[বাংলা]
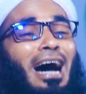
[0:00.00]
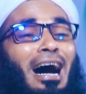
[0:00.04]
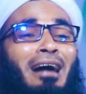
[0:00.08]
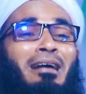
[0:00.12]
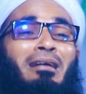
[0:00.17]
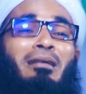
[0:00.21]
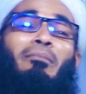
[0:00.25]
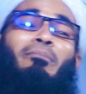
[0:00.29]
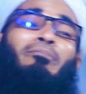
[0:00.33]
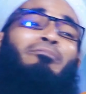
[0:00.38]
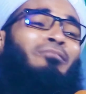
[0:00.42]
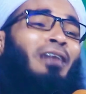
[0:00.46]
না
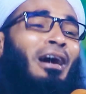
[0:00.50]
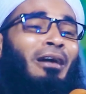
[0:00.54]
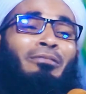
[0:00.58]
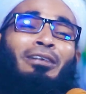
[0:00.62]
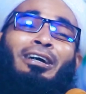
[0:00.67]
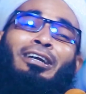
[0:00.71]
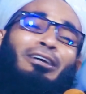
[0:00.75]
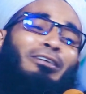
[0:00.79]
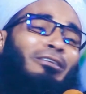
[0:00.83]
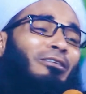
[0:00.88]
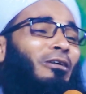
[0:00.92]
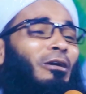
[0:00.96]

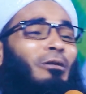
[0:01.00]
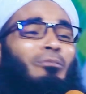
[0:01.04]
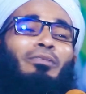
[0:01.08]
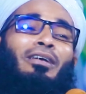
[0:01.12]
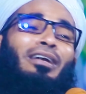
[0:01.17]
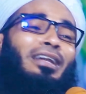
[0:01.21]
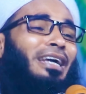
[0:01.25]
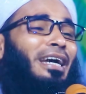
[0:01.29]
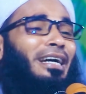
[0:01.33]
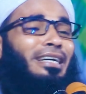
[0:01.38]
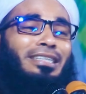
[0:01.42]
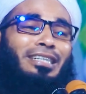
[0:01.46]
বাবার
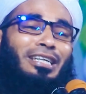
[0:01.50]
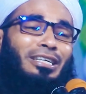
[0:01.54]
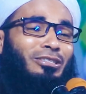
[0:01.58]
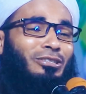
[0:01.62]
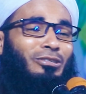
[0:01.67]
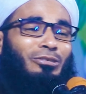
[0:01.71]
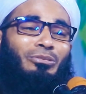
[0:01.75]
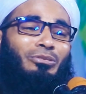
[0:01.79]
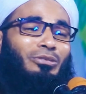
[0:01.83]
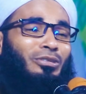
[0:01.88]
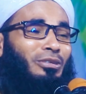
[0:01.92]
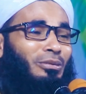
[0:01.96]
কপালে একটা
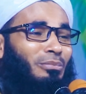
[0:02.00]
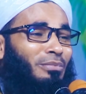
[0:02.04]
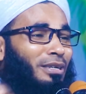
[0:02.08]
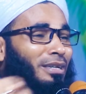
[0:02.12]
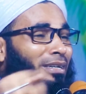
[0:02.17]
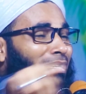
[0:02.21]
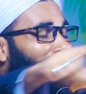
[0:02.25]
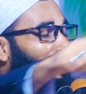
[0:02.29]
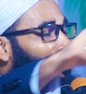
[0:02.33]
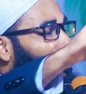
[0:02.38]
চুপ দেবে